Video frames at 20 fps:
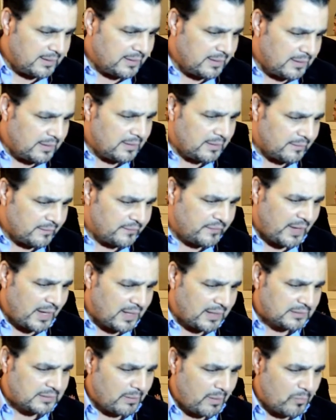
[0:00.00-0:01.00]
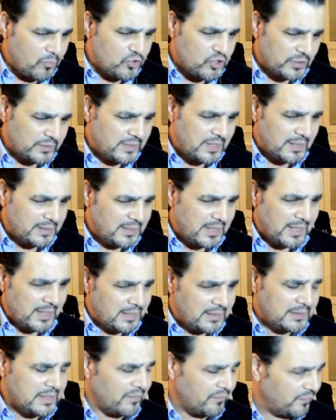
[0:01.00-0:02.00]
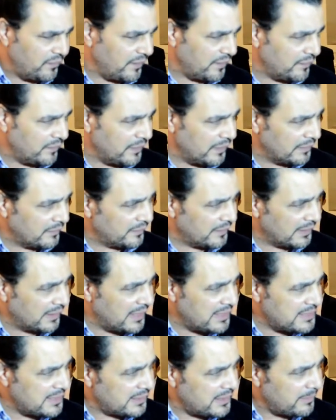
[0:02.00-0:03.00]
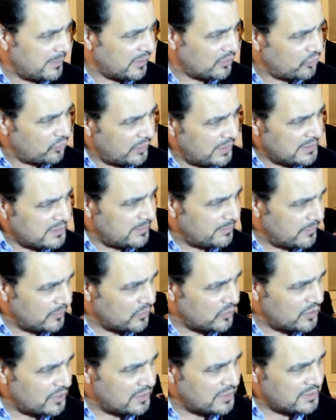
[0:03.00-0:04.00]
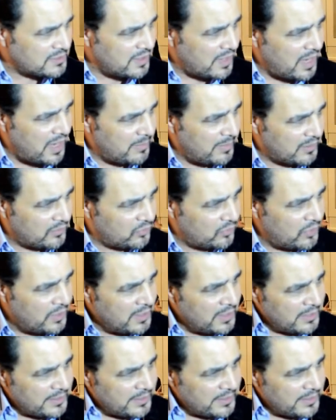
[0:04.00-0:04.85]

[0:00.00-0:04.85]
إيه اللي في حاجات طبعا مسرطنه كتيره جدا في في الغذاء ده برضو لازم من وزاره الزراعه برضو